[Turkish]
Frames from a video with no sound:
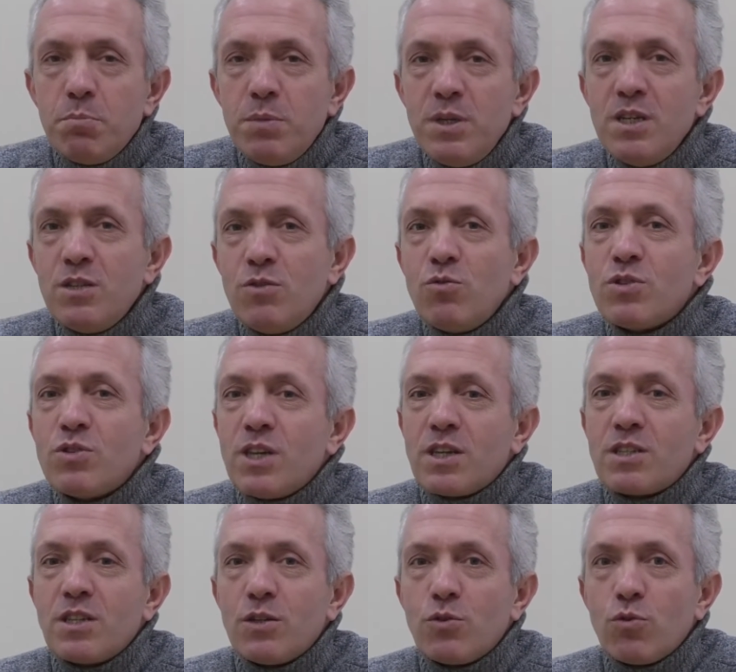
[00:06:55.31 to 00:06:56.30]

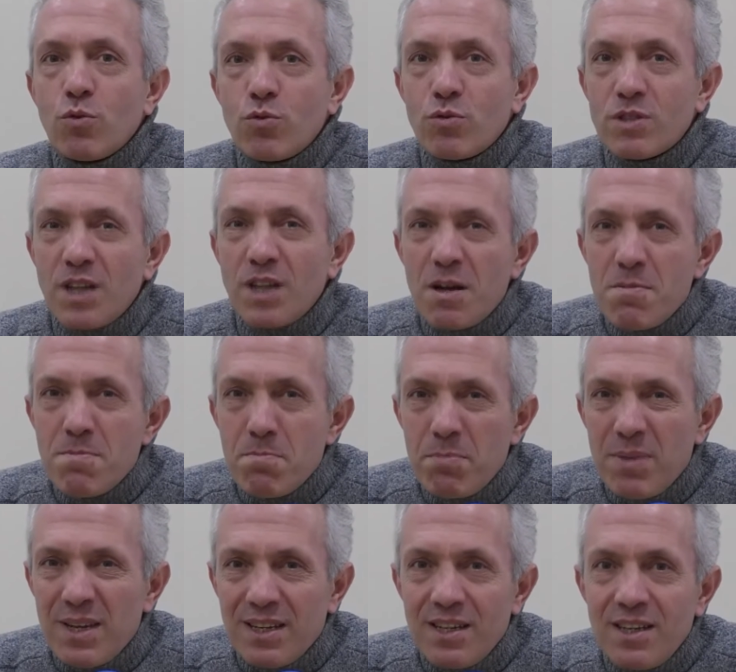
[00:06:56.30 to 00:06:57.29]

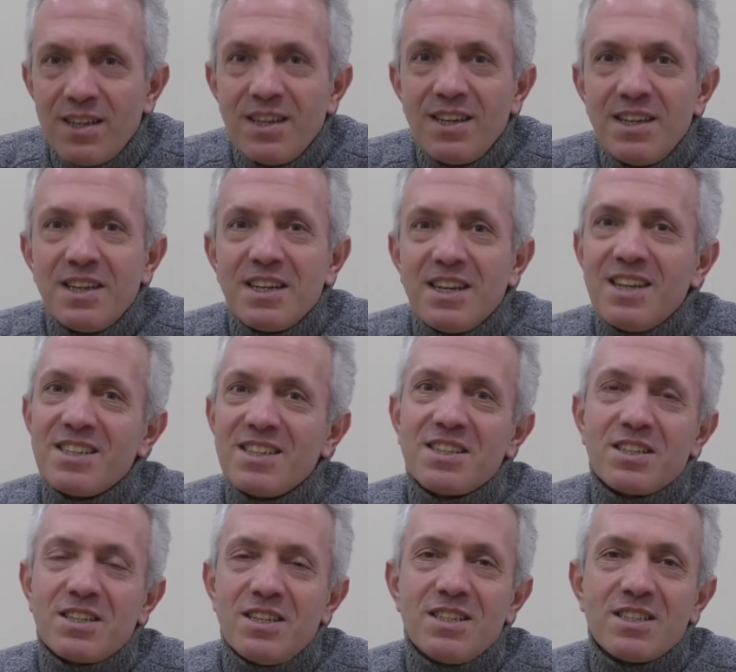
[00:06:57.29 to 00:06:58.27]
1789'dan beri ne
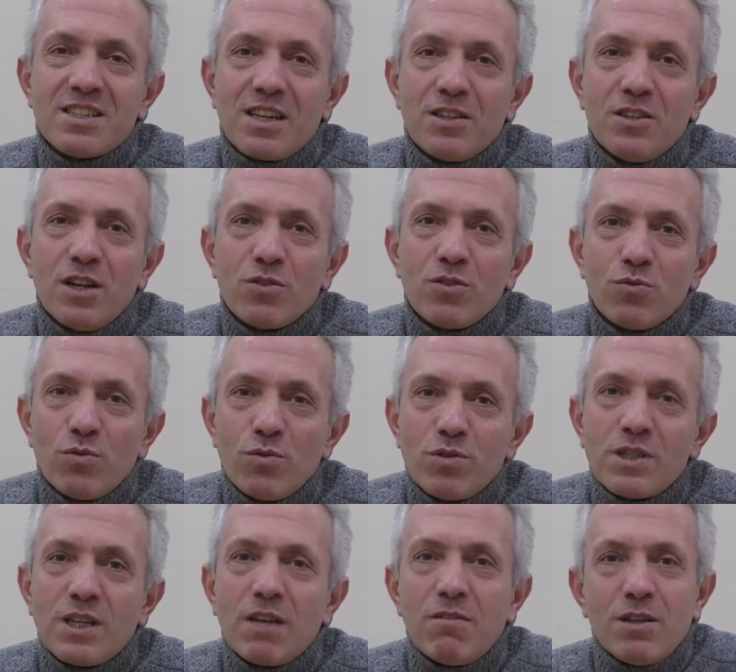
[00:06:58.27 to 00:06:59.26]
yazık ki insanlar
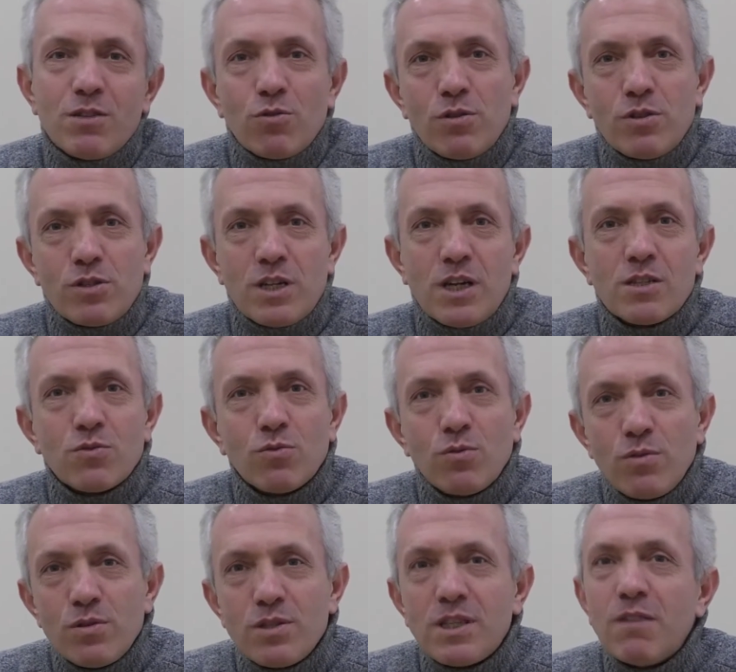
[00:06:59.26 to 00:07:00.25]
ulus devlet olacağız,
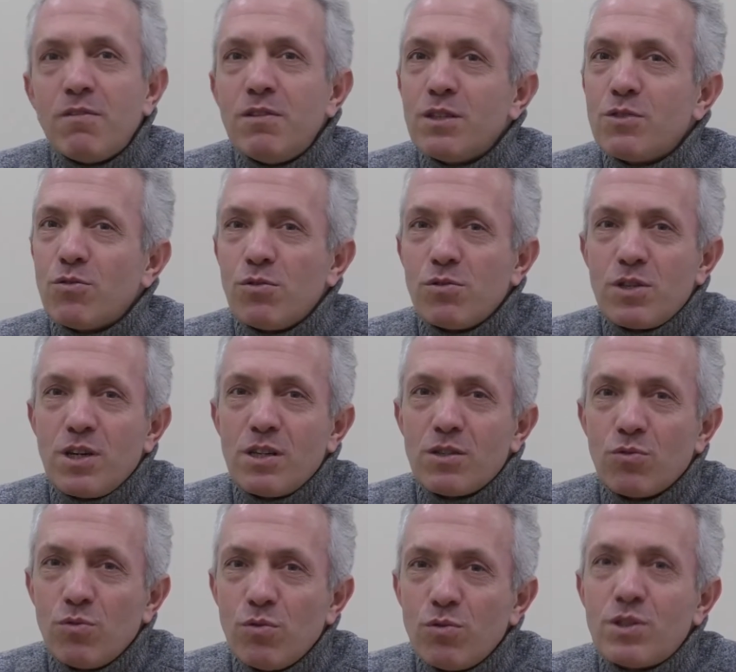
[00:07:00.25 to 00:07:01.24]
ulus devlet
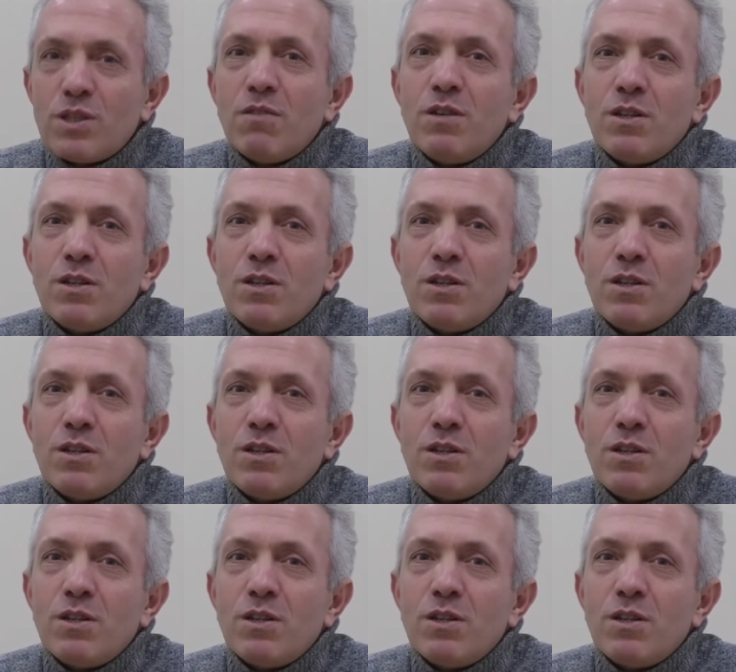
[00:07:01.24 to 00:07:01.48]
olacağız, ulus